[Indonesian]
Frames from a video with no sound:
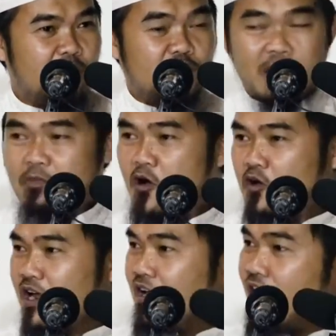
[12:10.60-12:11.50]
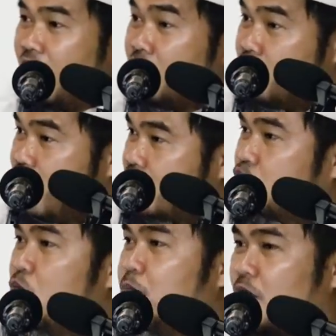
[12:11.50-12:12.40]
Sama orang lain dia
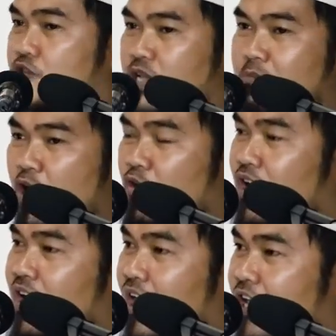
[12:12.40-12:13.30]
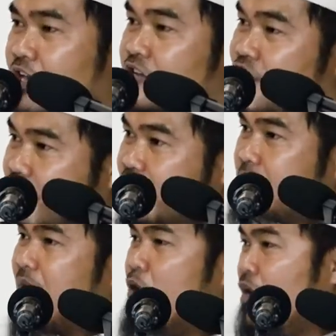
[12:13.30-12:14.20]
supel, sama orang lain dia
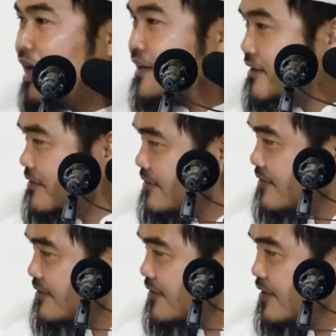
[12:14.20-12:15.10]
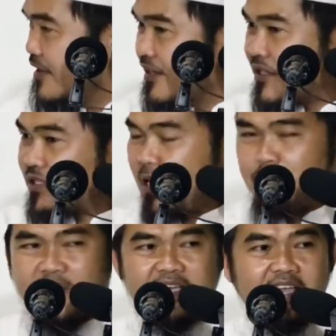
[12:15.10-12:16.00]
dermawan.
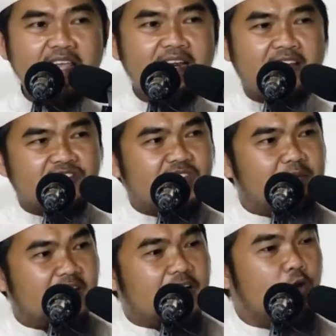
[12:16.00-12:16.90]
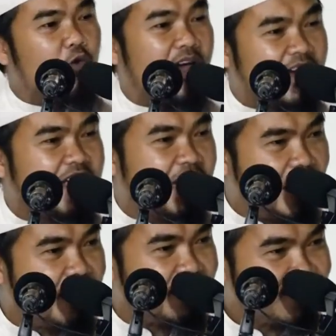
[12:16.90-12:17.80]
Tetapi giliran sama keluarga,